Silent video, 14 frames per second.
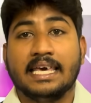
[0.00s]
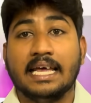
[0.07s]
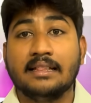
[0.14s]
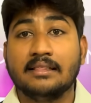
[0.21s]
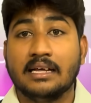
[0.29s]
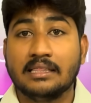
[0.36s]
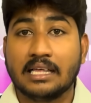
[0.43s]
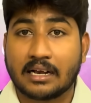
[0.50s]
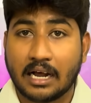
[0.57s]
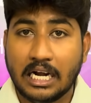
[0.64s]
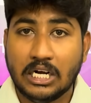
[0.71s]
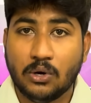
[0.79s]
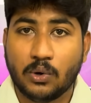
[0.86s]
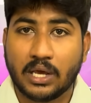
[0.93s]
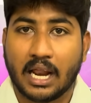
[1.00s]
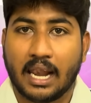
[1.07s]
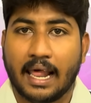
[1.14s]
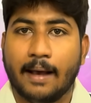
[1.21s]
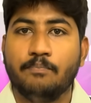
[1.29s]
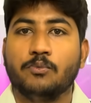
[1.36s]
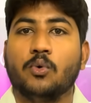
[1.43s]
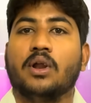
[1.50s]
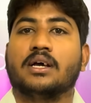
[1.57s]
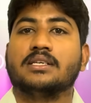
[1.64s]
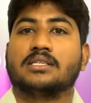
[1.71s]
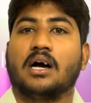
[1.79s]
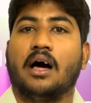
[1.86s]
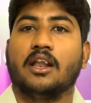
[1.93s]
எந்தெந்த கல்லூரிகளில்
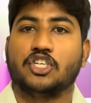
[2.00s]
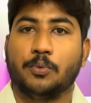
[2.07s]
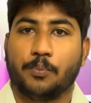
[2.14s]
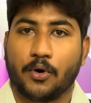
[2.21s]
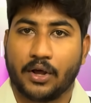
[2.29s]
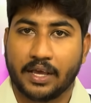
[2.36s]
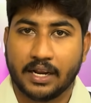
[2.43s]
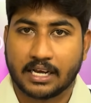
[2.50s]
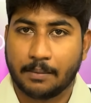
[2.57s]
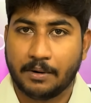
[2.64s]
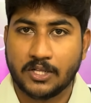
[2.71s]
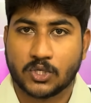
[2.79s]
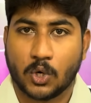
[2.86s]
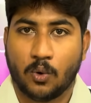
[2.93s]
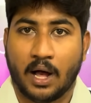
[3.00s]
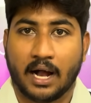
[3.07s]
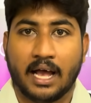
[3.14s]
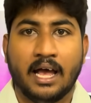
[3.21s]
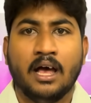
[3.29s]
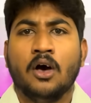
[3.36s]
உங்களுக்கு ஸ்காலர்ஷிப்போட இருக்கு அப்படின்னு சொல்லுவாங்க